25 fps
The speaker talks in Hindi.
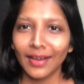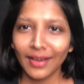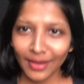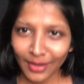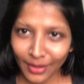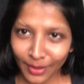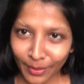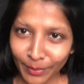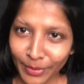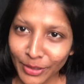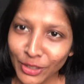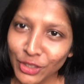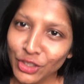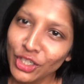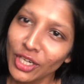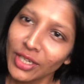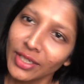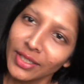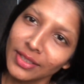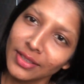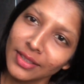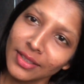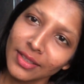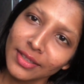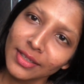हमेशा
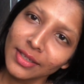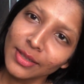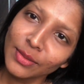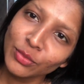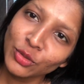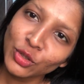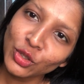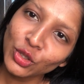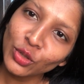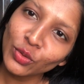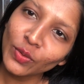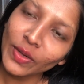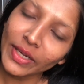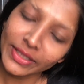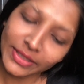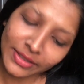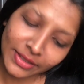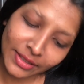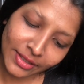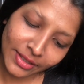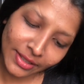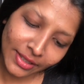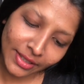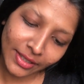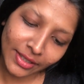की तरह हम शुरुआत
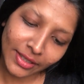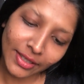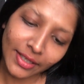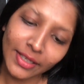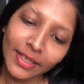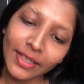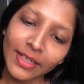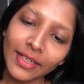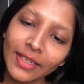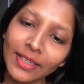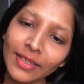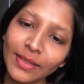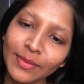करेंगे